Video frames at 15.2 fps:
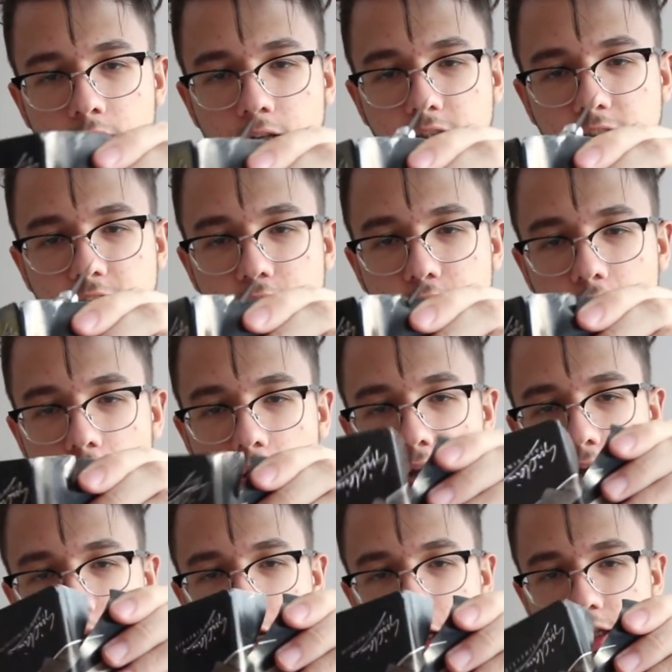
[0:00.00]
Nasıl kesiyor?
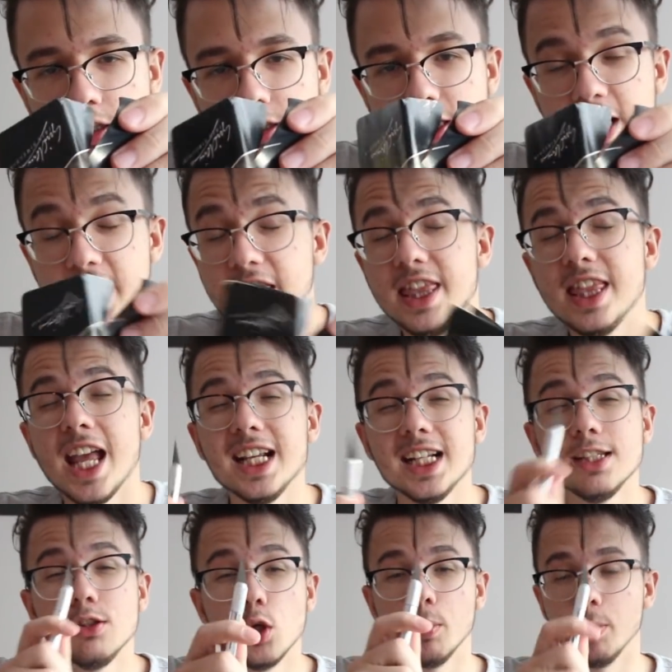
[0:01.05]

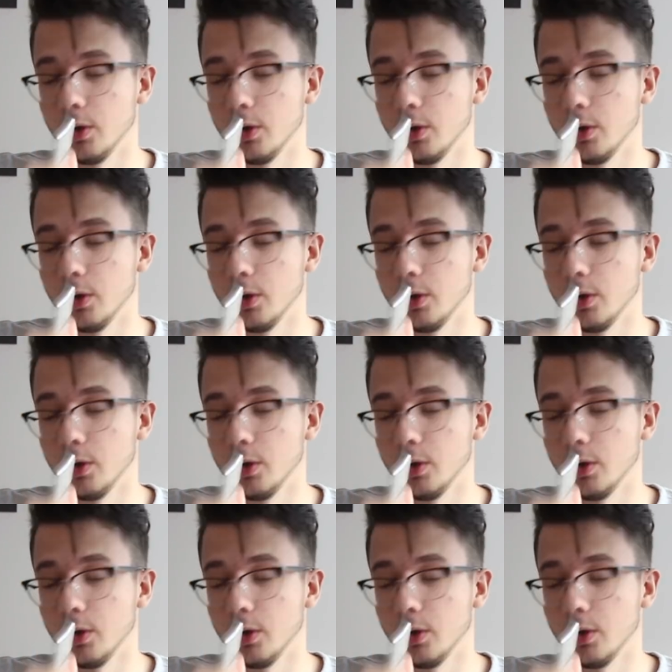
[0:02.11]
Derinden gidiyor